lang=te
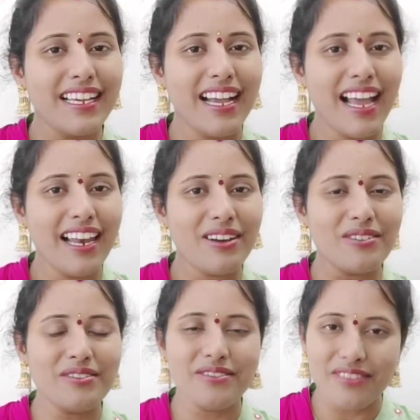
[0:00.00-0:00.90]
హలో
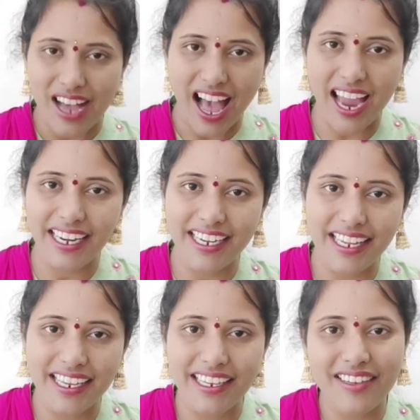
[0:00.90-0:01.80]
హాయ్
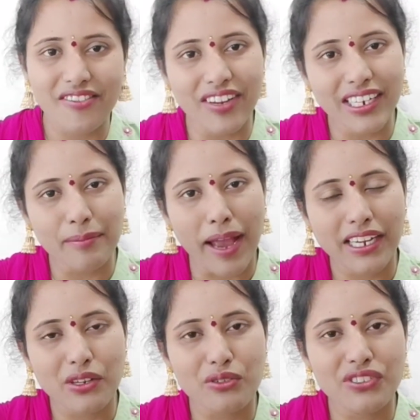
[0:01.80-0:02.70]
అండి వెల్కమ్ బ్యాక్
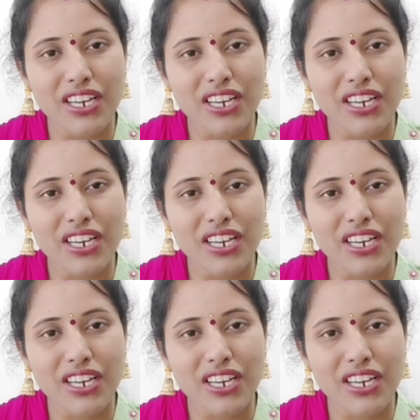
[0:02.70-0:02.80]
టు అవర్